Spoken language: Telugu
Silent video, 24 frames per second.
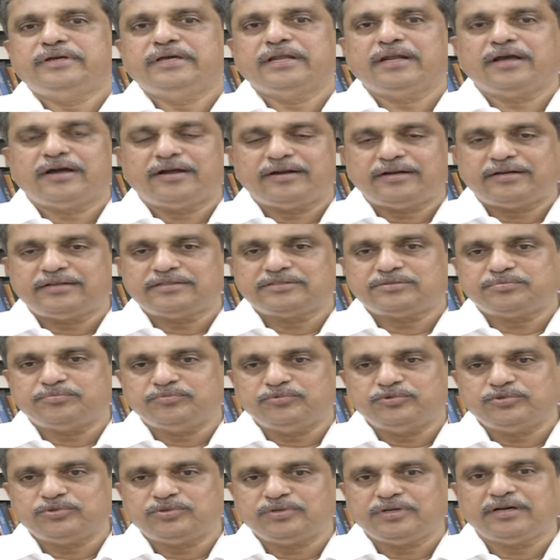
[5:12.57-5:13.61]
ఎలాంటి
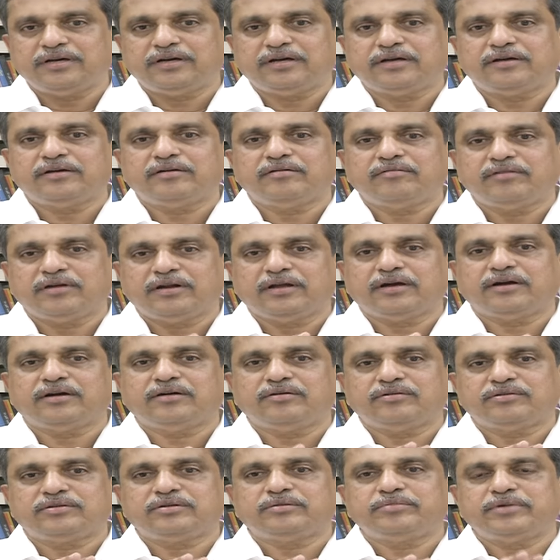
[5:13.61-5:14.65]
స్మూత్గా వాళ్ళకు
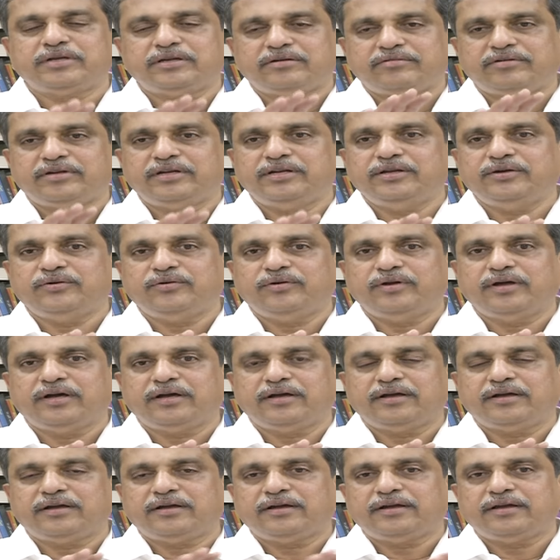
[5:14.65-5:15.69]
అవసరమైనవన్నీ కూడా
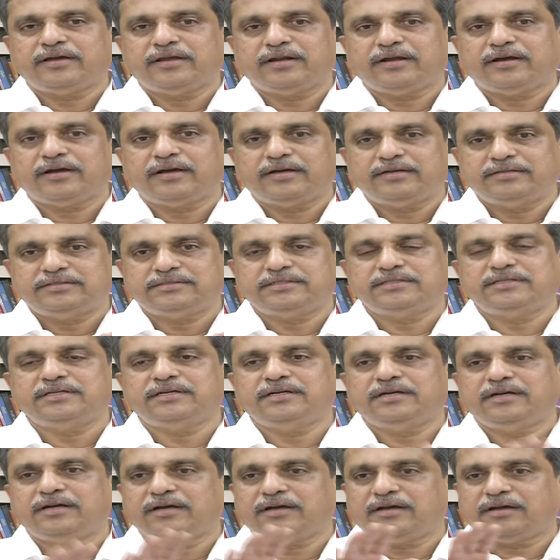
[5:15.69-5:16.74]
ఎలా
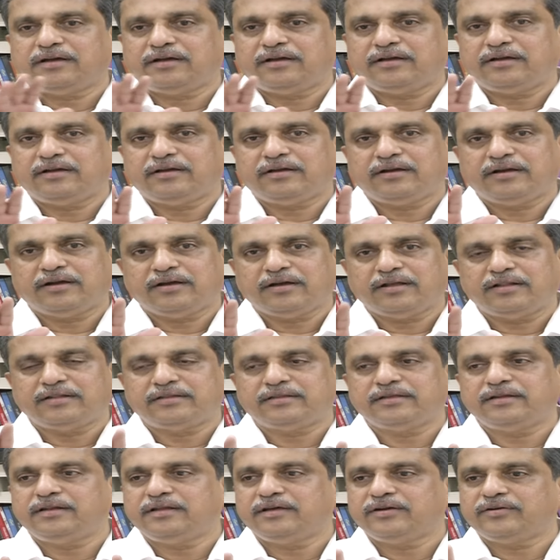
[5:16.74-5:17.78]
హైజీనిక్గా
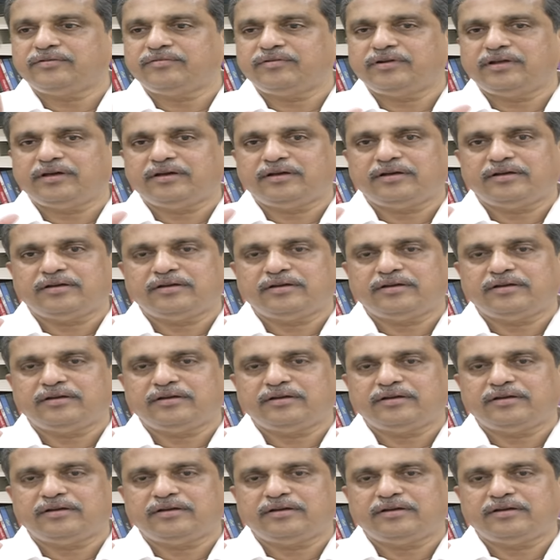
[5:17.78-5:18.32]
కల్తీలు లేకుండా